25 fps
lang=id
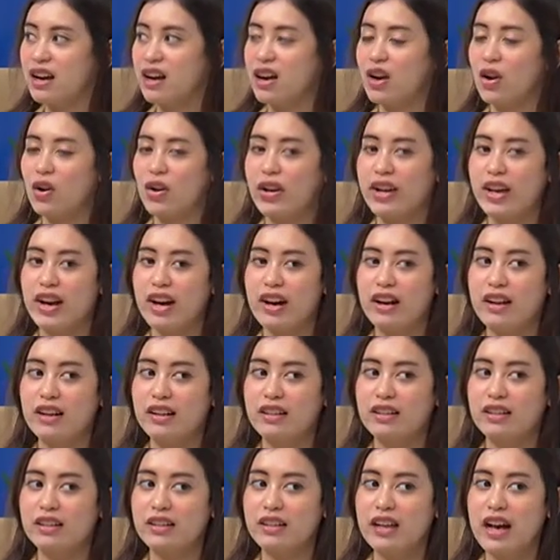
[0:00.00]
kalau yang
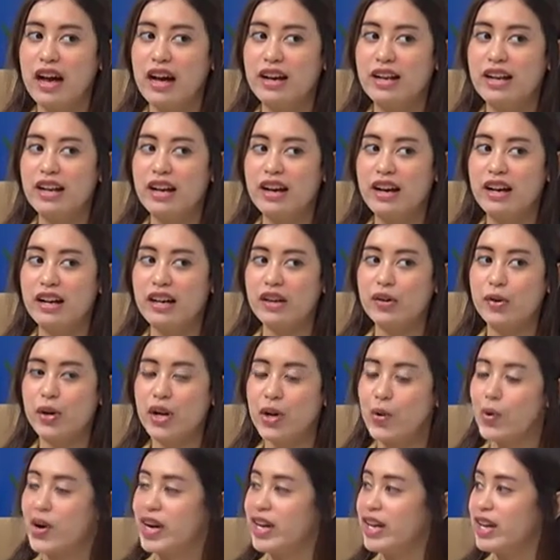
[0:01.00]
ada
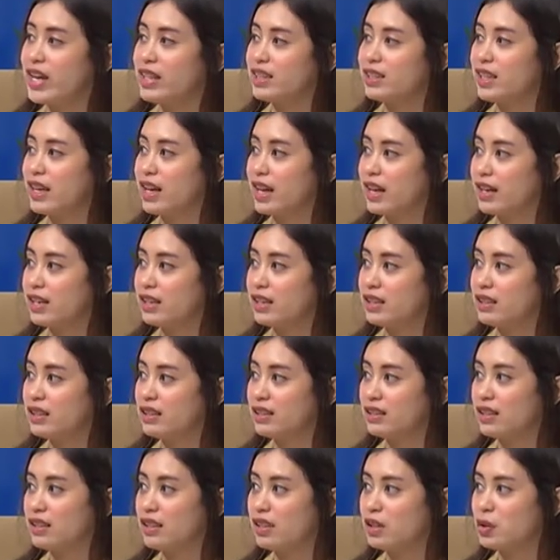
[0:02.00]
riwayat
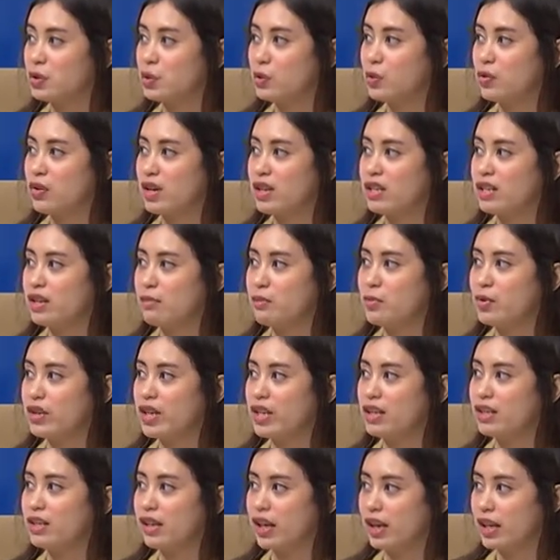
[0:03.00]
herediter tadi keturunan ya
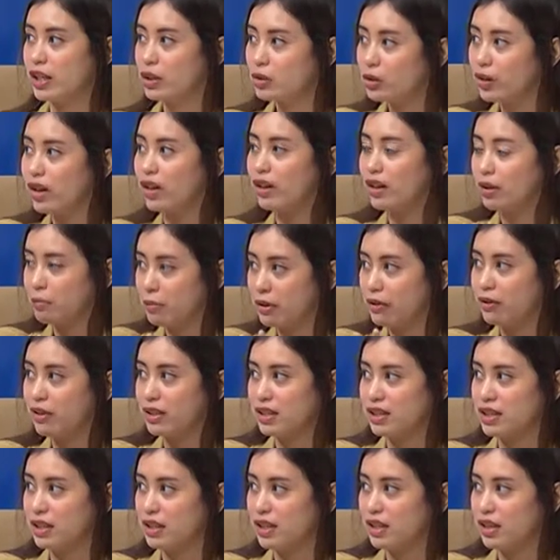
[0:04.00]
mungkin ya itu yang lebih
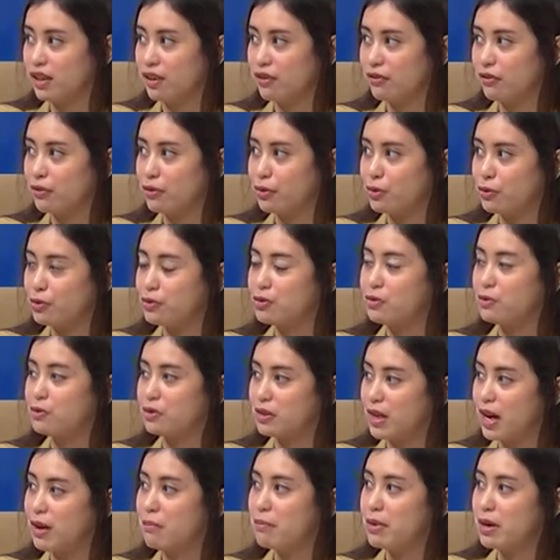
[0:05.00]
dijadikan fokus
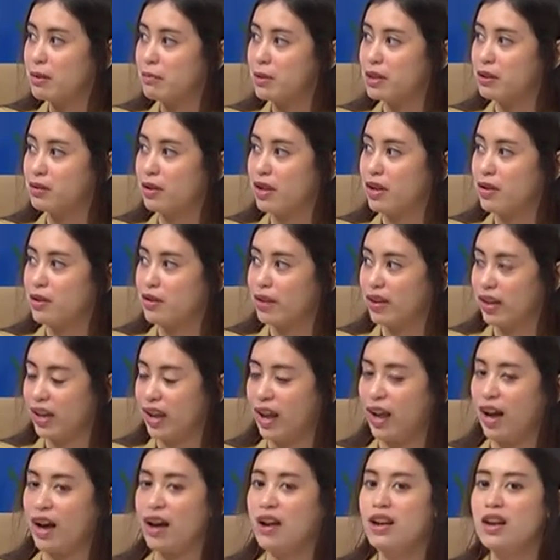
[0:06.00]
utama begitu ya dok
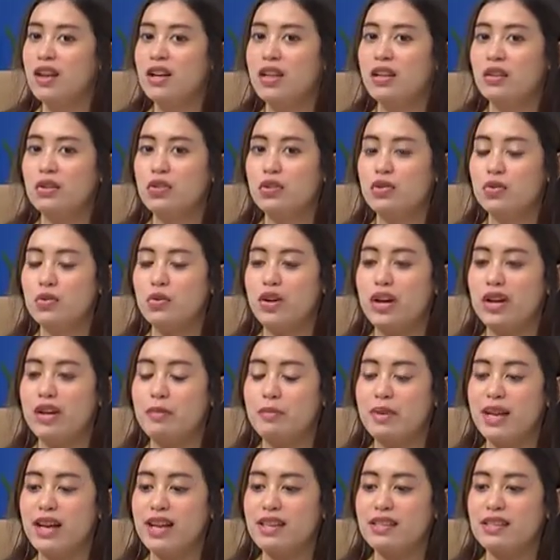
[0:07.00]
ya. ya Terus juga
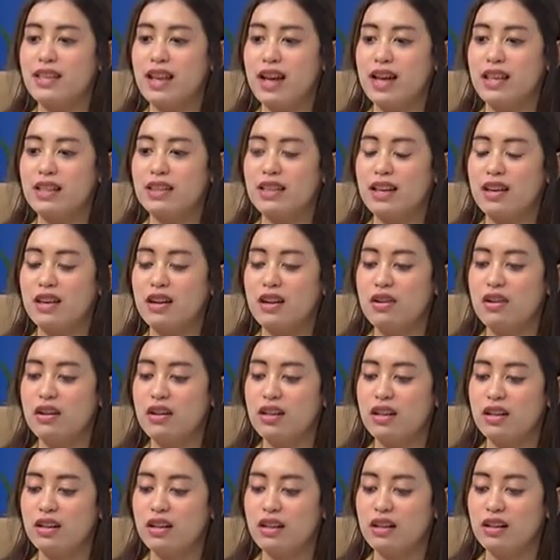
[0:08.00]
betul. kebiasaan tadi
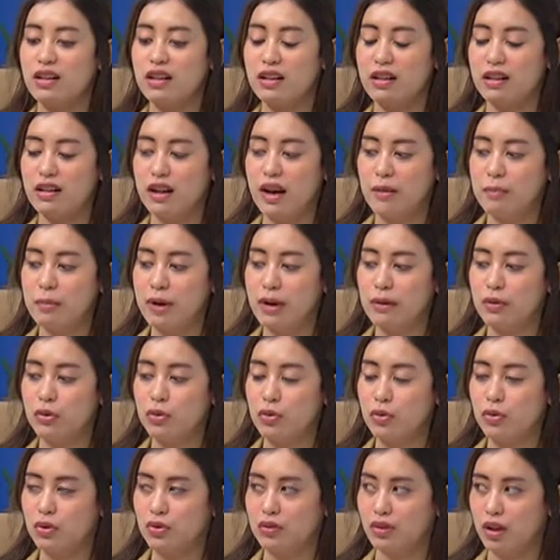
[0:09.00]
dok eh, apa
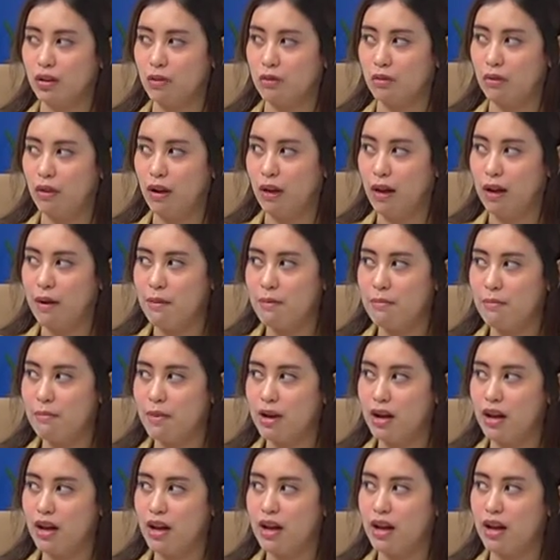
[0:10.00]
duduk terlalu
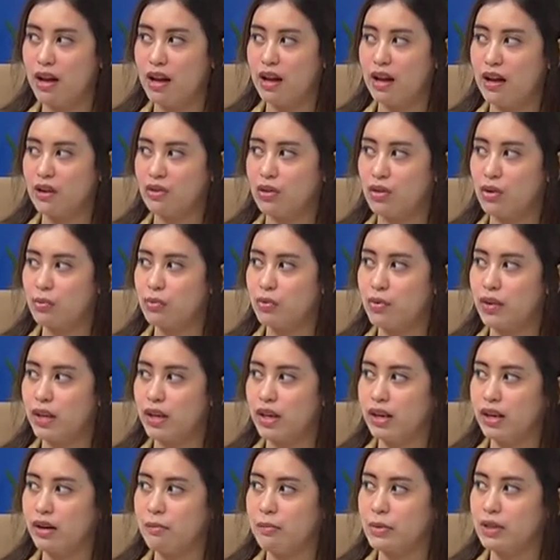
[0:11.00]
lama atau
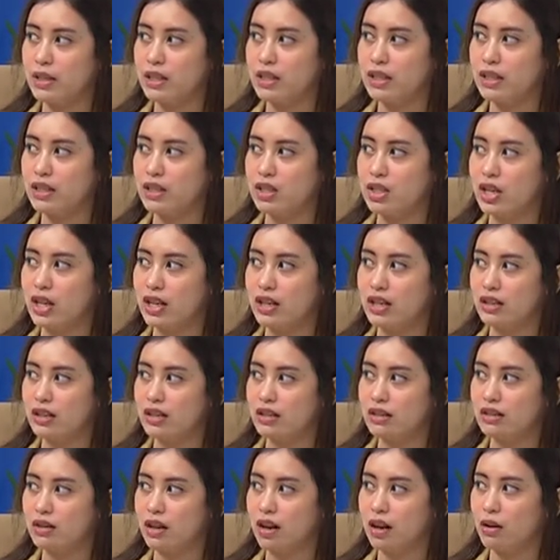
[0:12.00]
mungkin yang
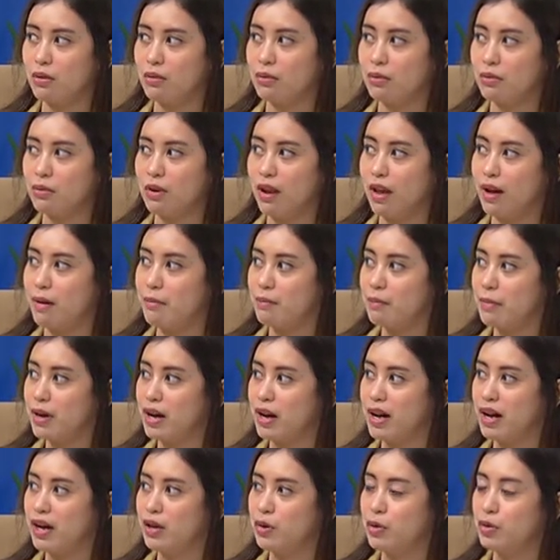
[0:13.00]
mengejan terlalu
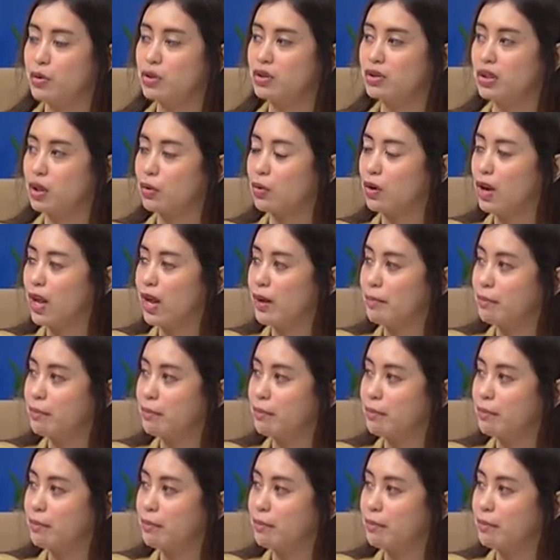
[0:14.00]
lama, duduk terlalu Terutama,